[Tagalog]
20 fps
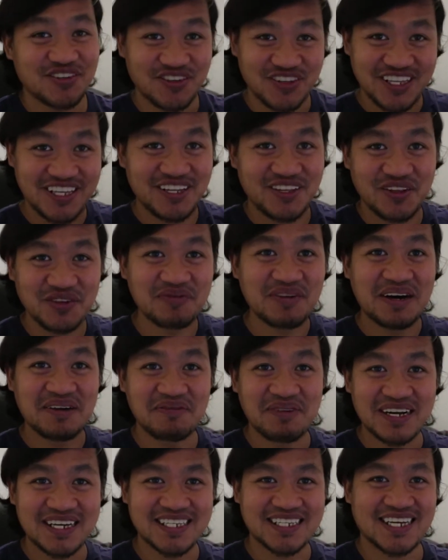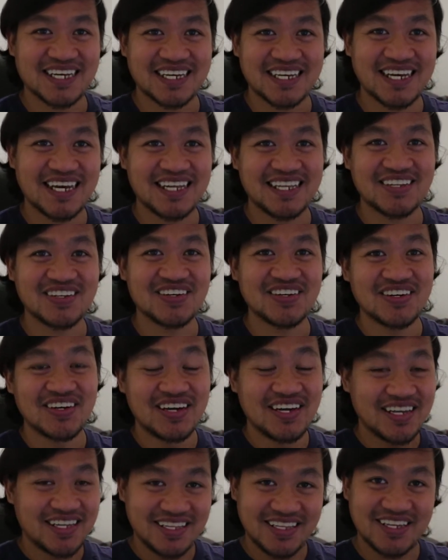so, dito babagsak yan, no?
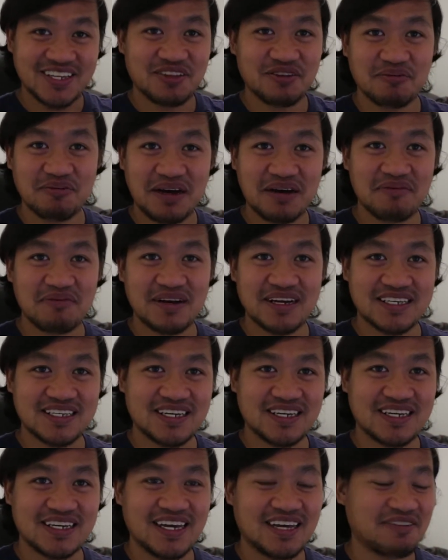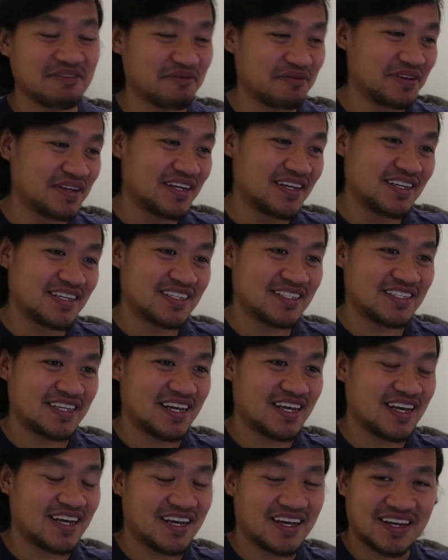Dito ba babagsak yan sa
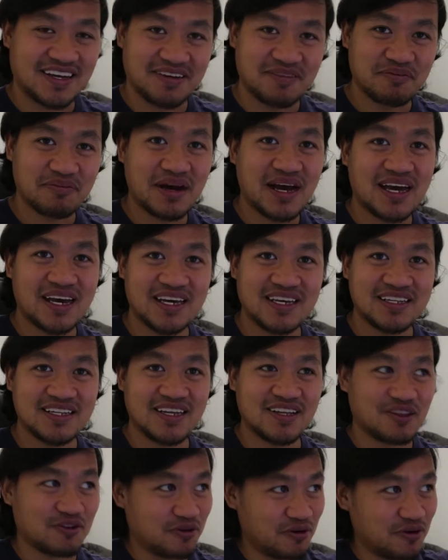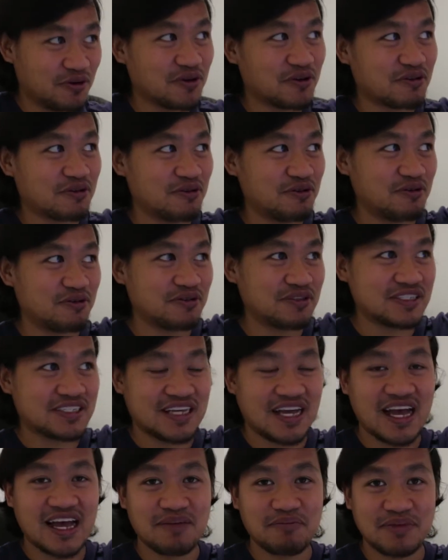bahay na ito or doon
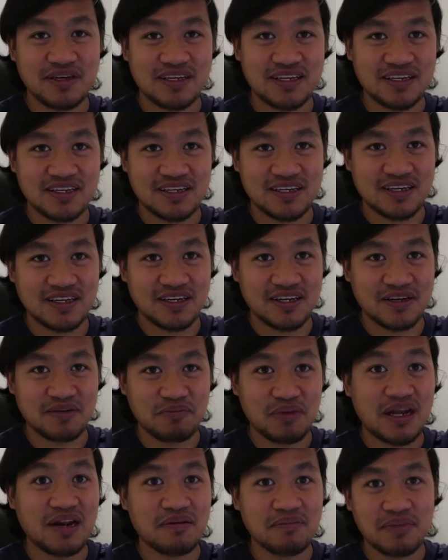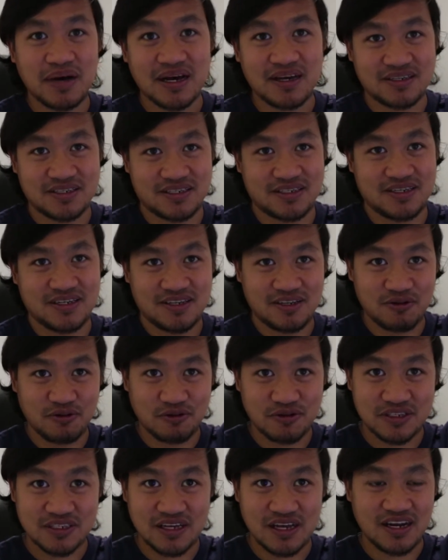sa aming uh, mailbox
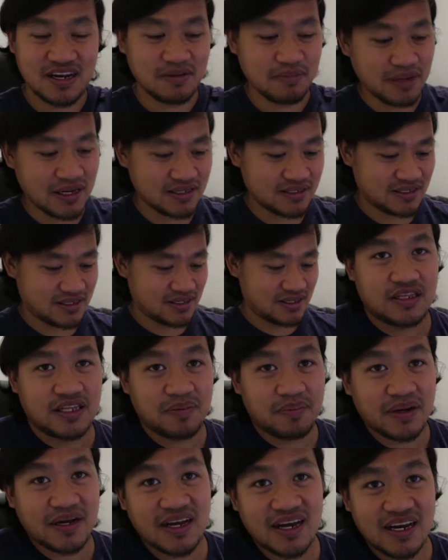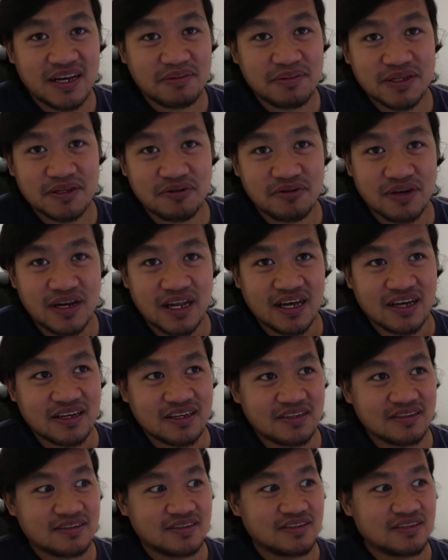doon sa labas. Napag-alaman ko
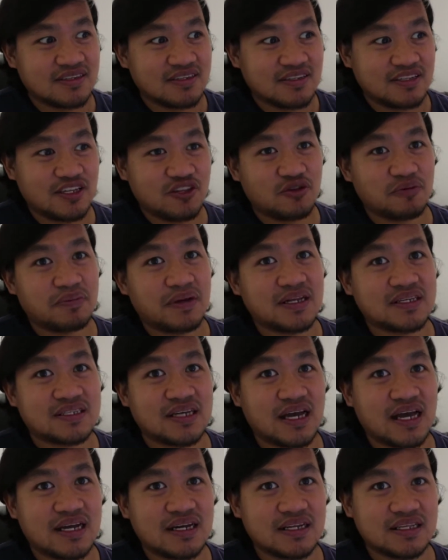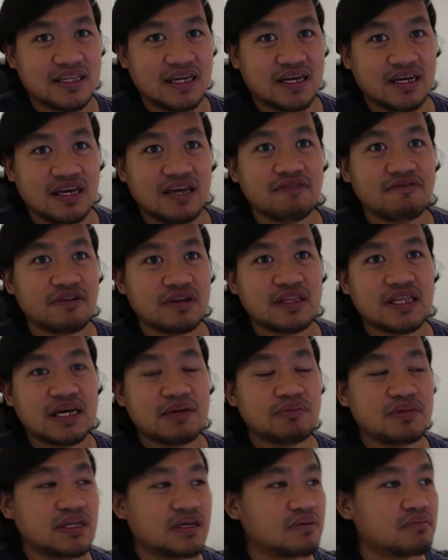lang dito pala sa Canada, every
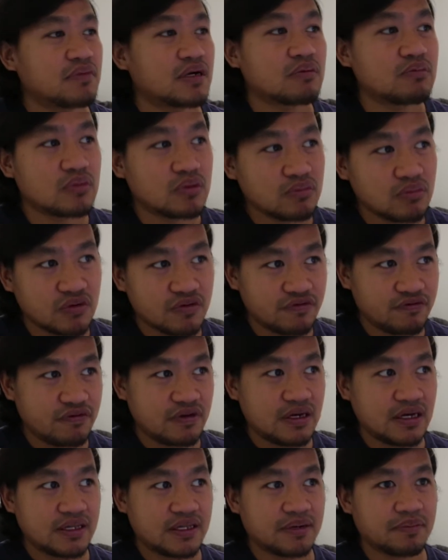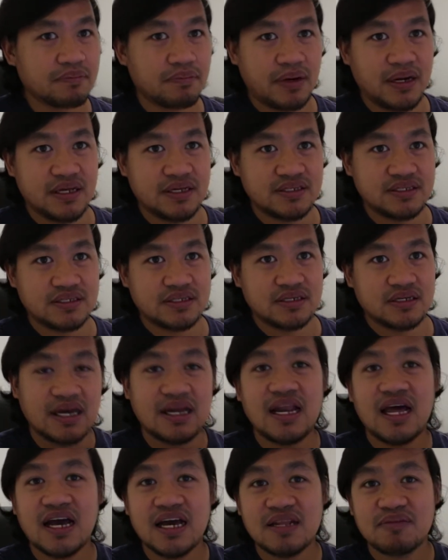time na mag-move ka ng place,
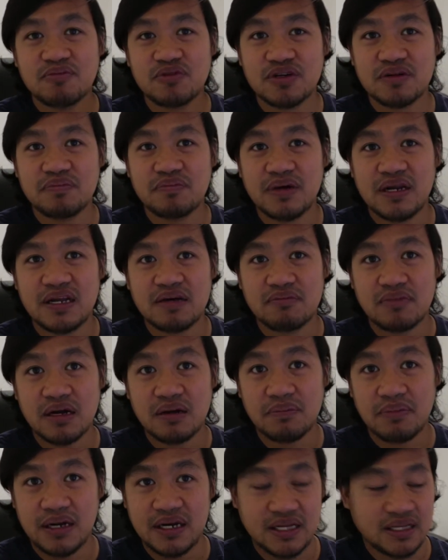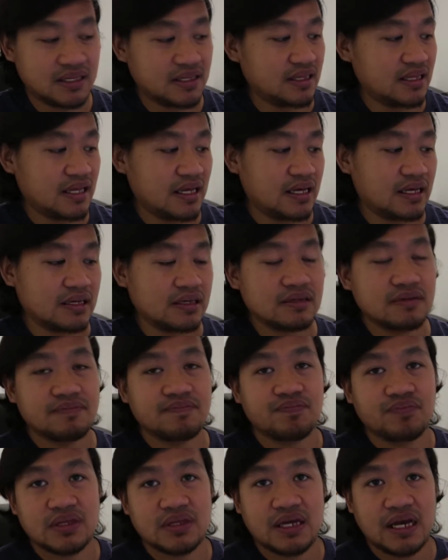kailangan mo rin palang magpalit ng
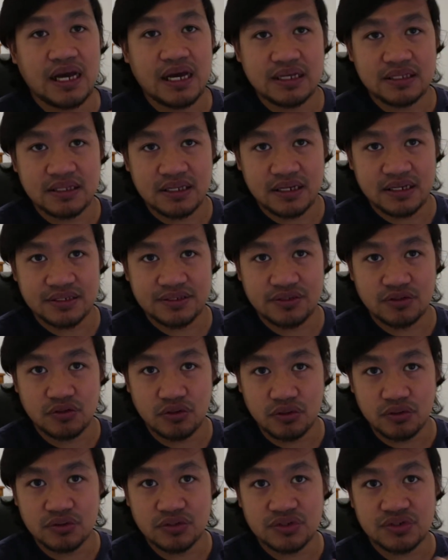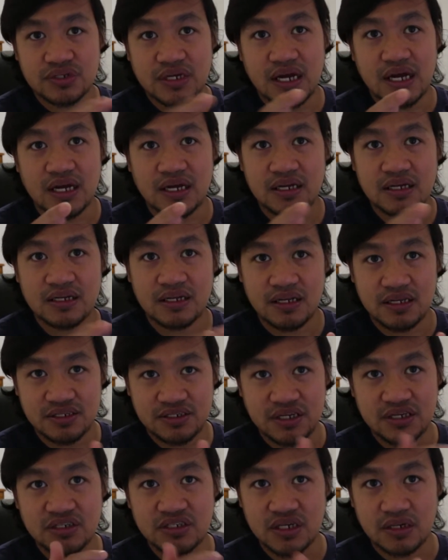address doon sa
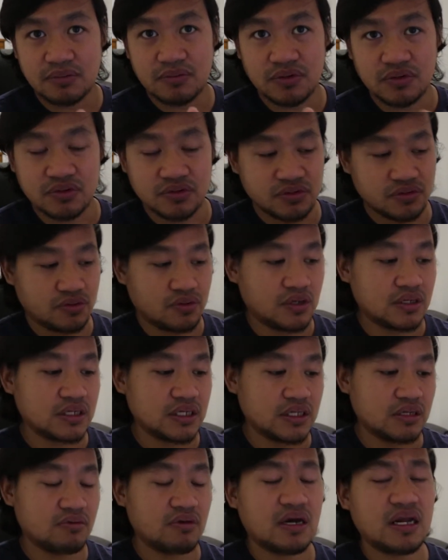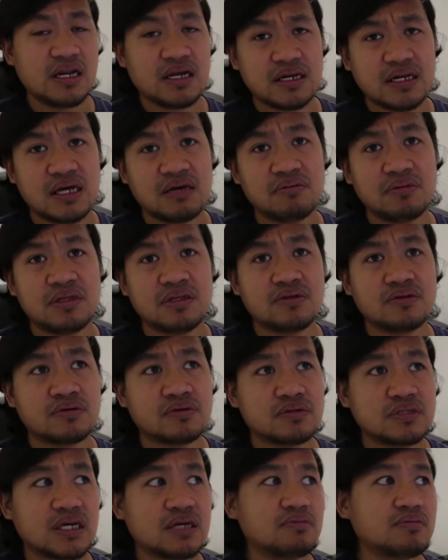lisensya mo. So, ang ginawa lang namin
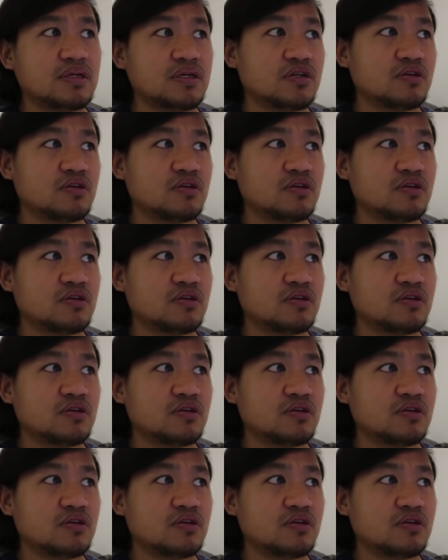nung time na